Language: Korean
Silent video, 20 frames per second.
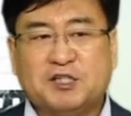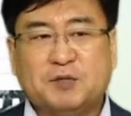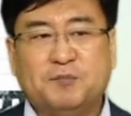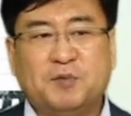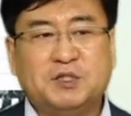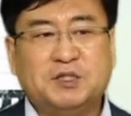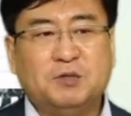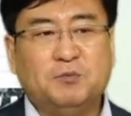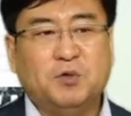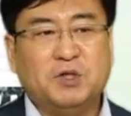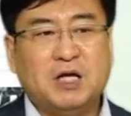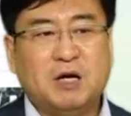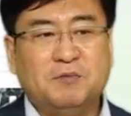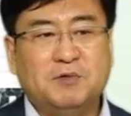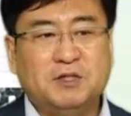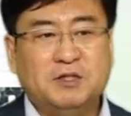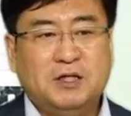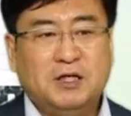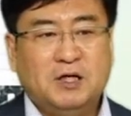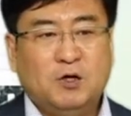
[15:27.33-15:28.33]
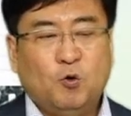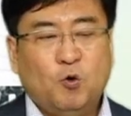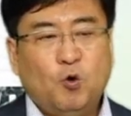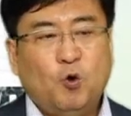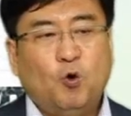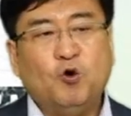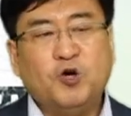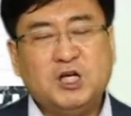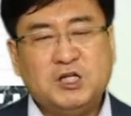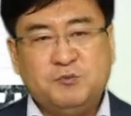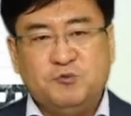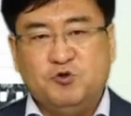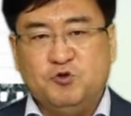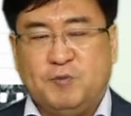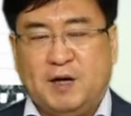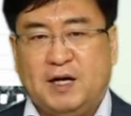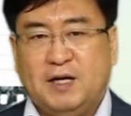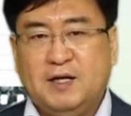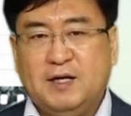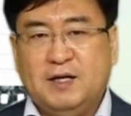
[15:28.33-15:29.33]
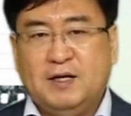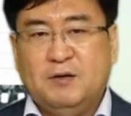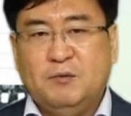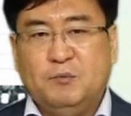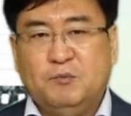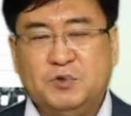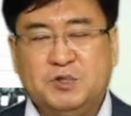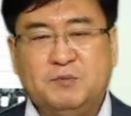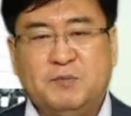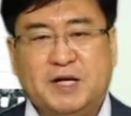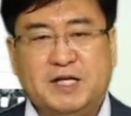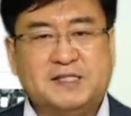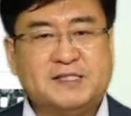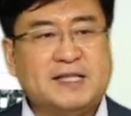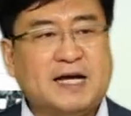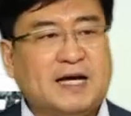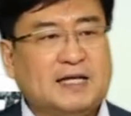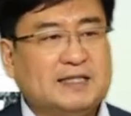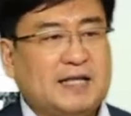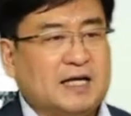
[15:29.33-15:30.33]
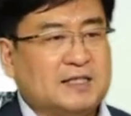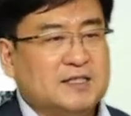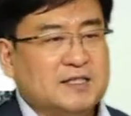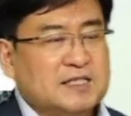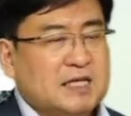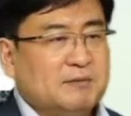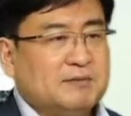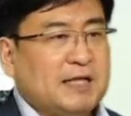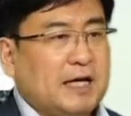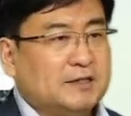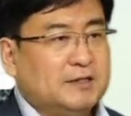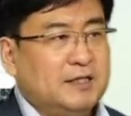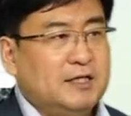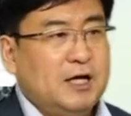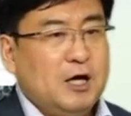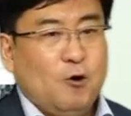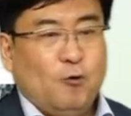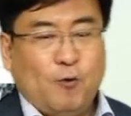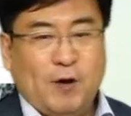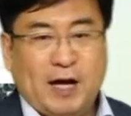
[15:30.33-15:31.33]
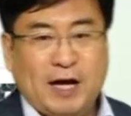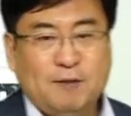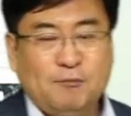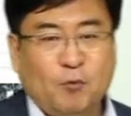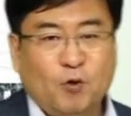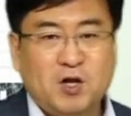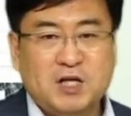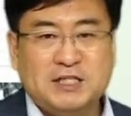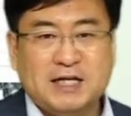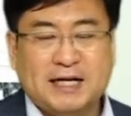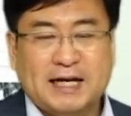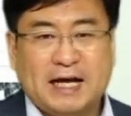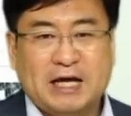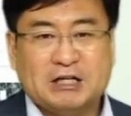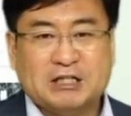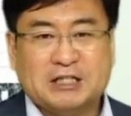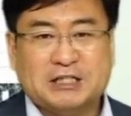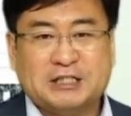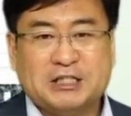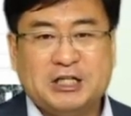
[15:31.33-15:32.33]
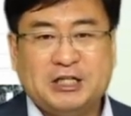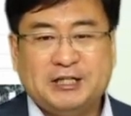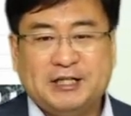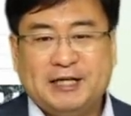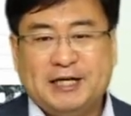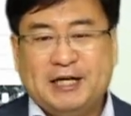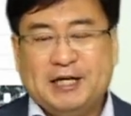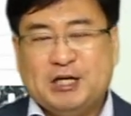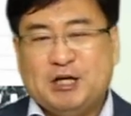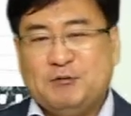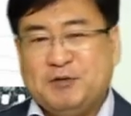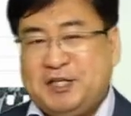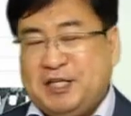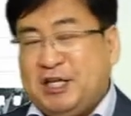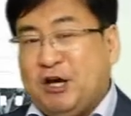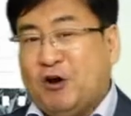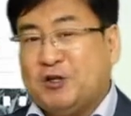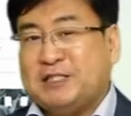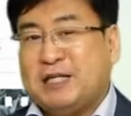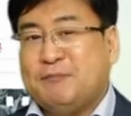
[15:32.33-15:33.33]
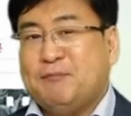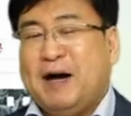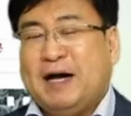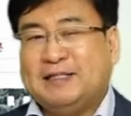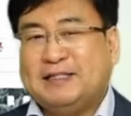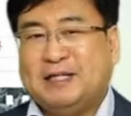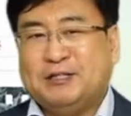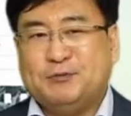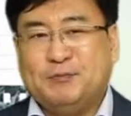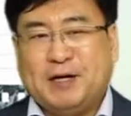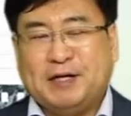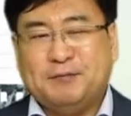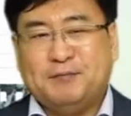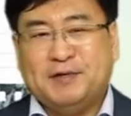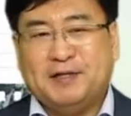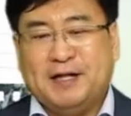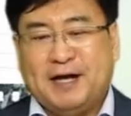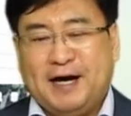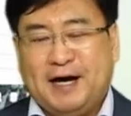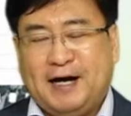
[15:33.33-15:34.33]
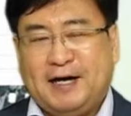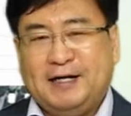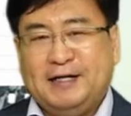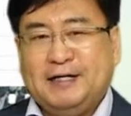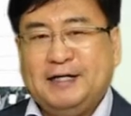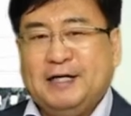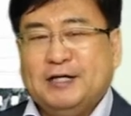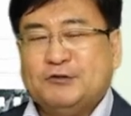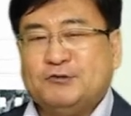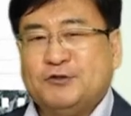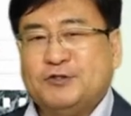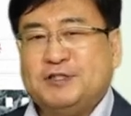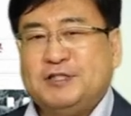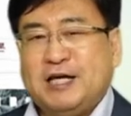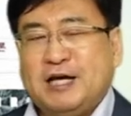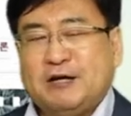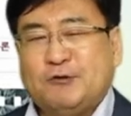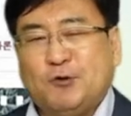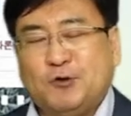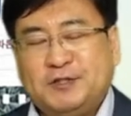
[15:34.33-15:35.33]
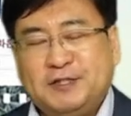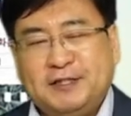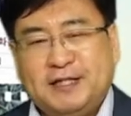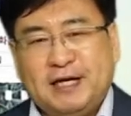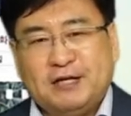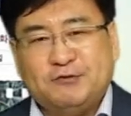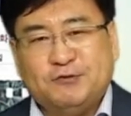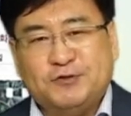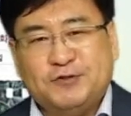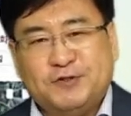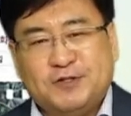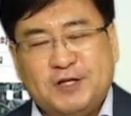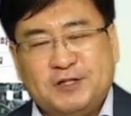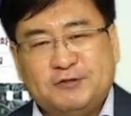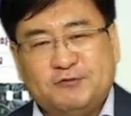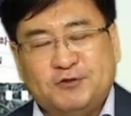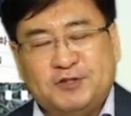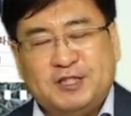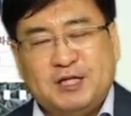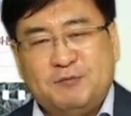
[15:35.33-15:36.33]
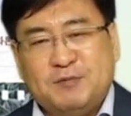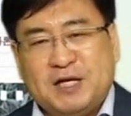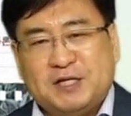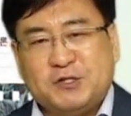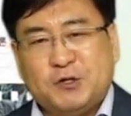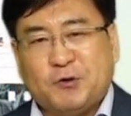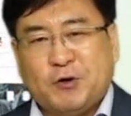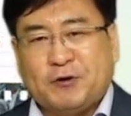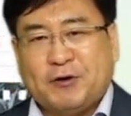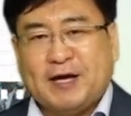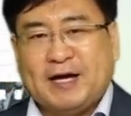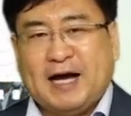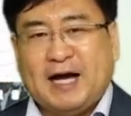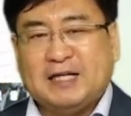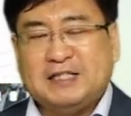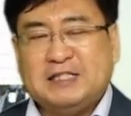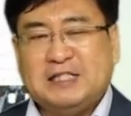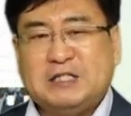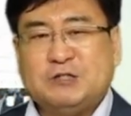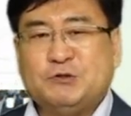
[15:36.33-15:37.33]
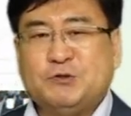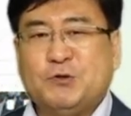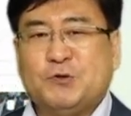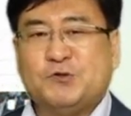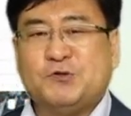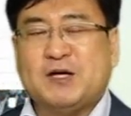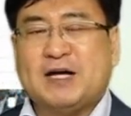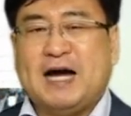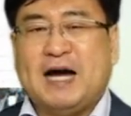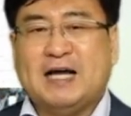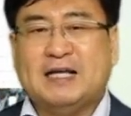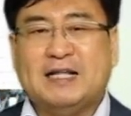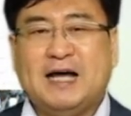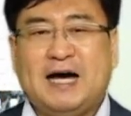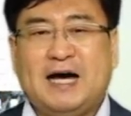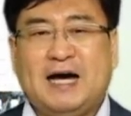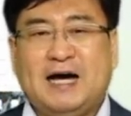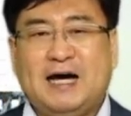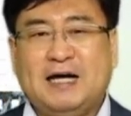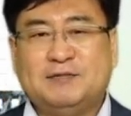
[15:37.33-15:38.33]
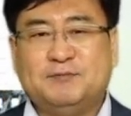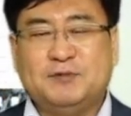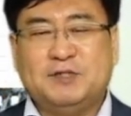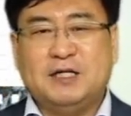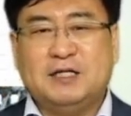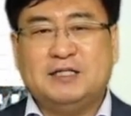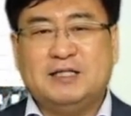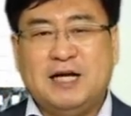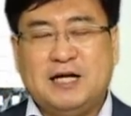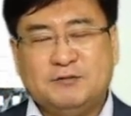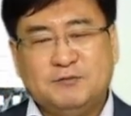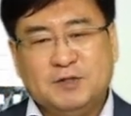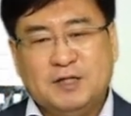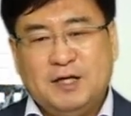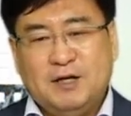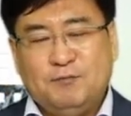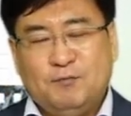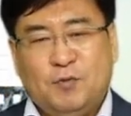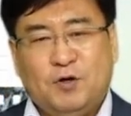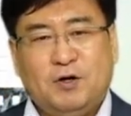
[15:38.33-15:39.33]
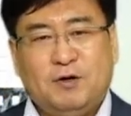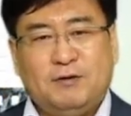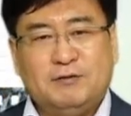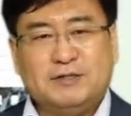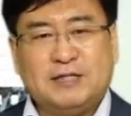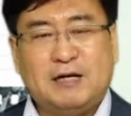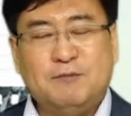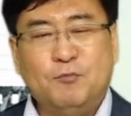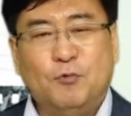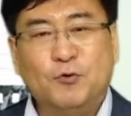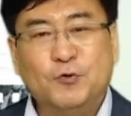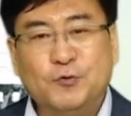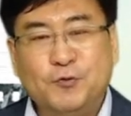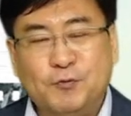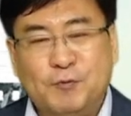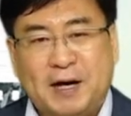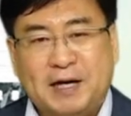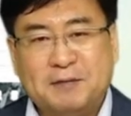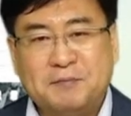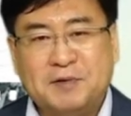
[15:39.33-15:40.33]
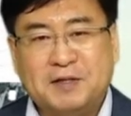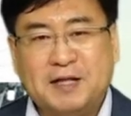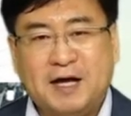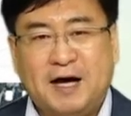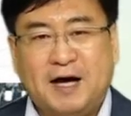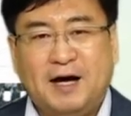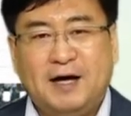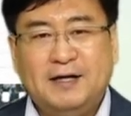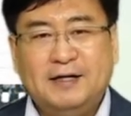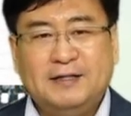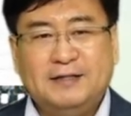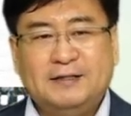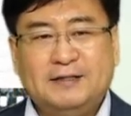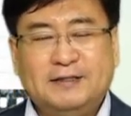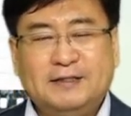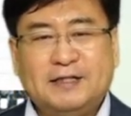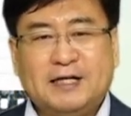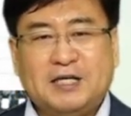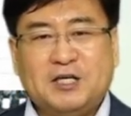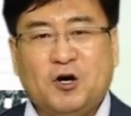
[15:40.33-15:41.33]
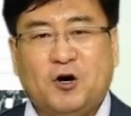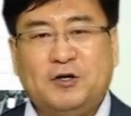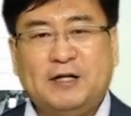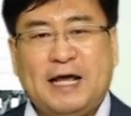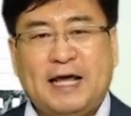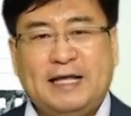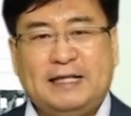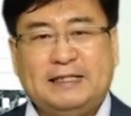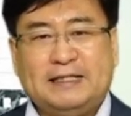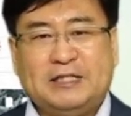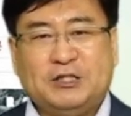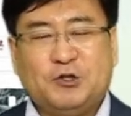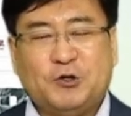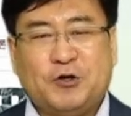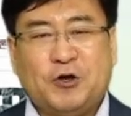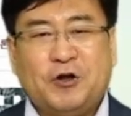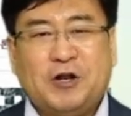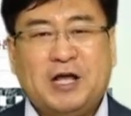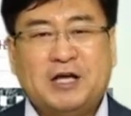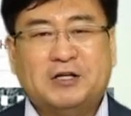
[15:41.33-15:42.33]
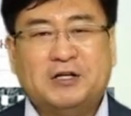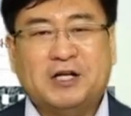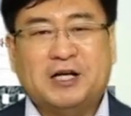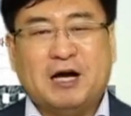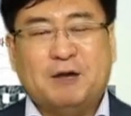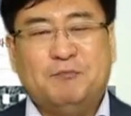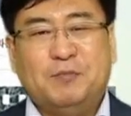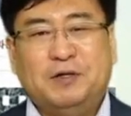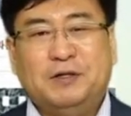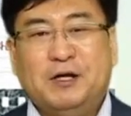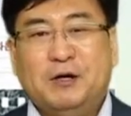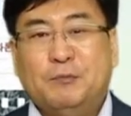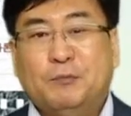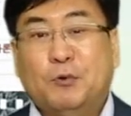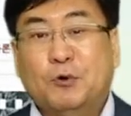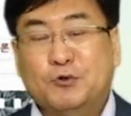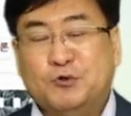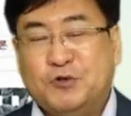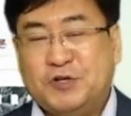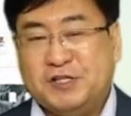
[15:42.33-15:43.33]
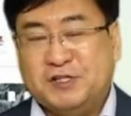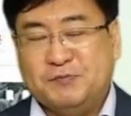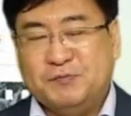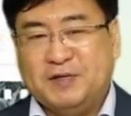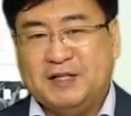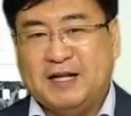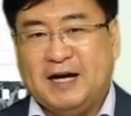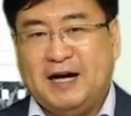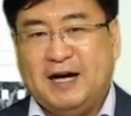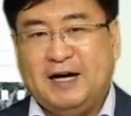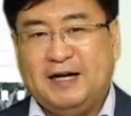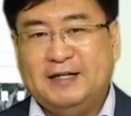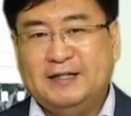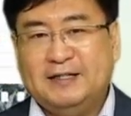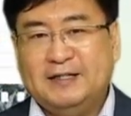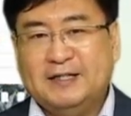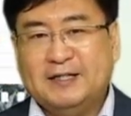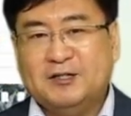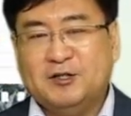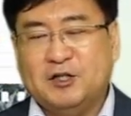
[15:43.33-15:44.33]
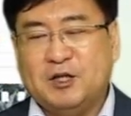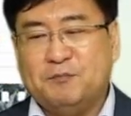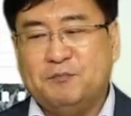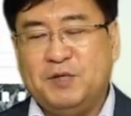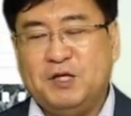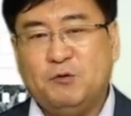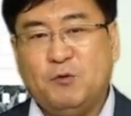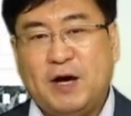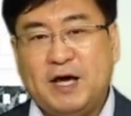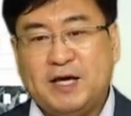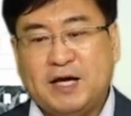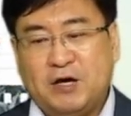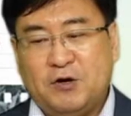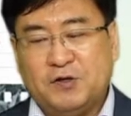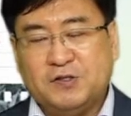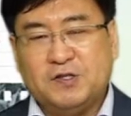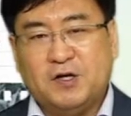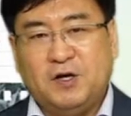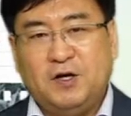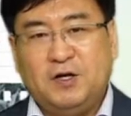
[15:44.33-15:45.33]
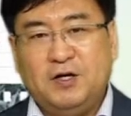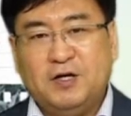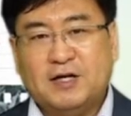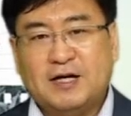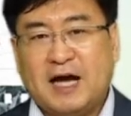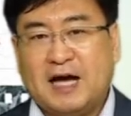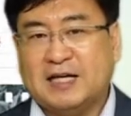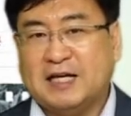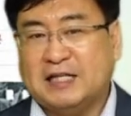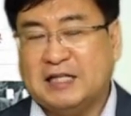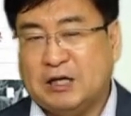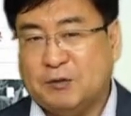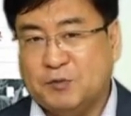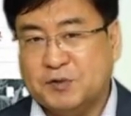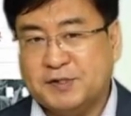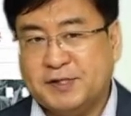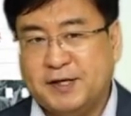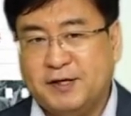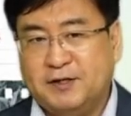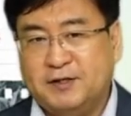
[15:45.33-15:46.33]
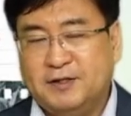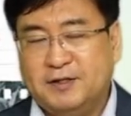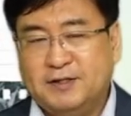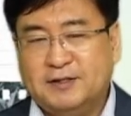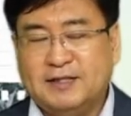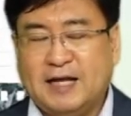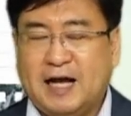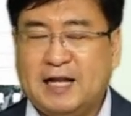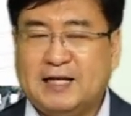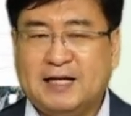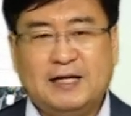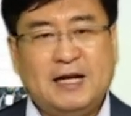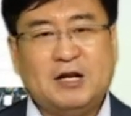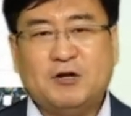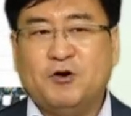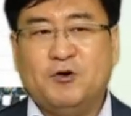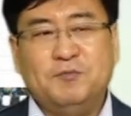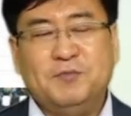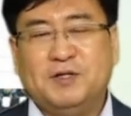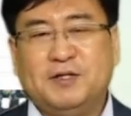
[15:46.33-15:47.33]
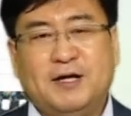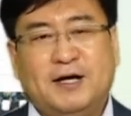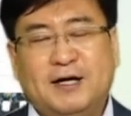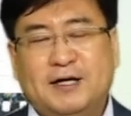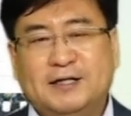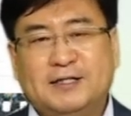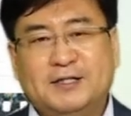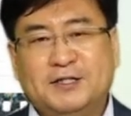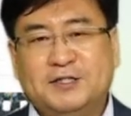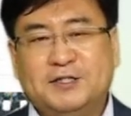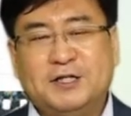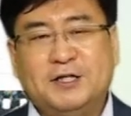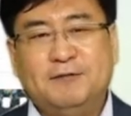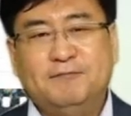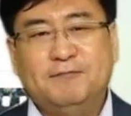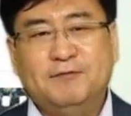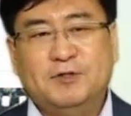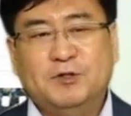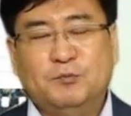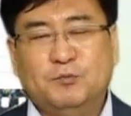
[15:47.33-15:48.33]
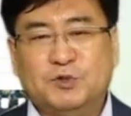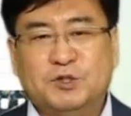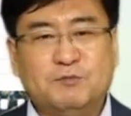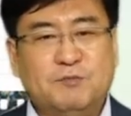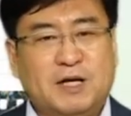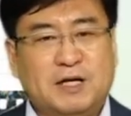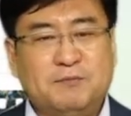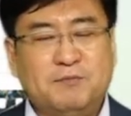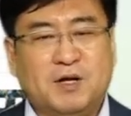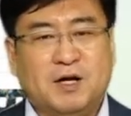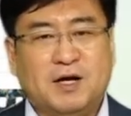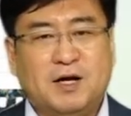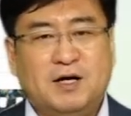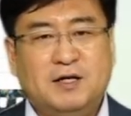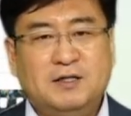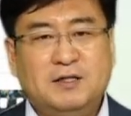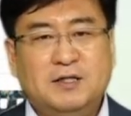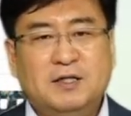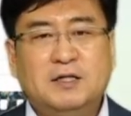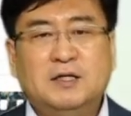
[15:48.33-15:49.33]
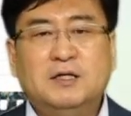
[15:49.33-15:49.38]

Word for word: 첫 번째는 뭐냐면 호기심 유발. 무슨 말에 이요 스타가 딱 등장하면 다들 확 몰리잖아요. 그렇죠? 여러분, 이 영상만 하더라도 말입니다. 국제 고신대 국선 국제문화성격과의 강진구 교수의 강의다 싶을 때는 그냥 뭐 잘 모르고 말입니다. 어? 그 연예인, 기독교 연예인 그러니까 한번 볼 수도 있습니다. 그런데 BY가 여기서 강의한다고 보세요. 난리가 날 겁니다. 그렇죠? 무슨 말입니까?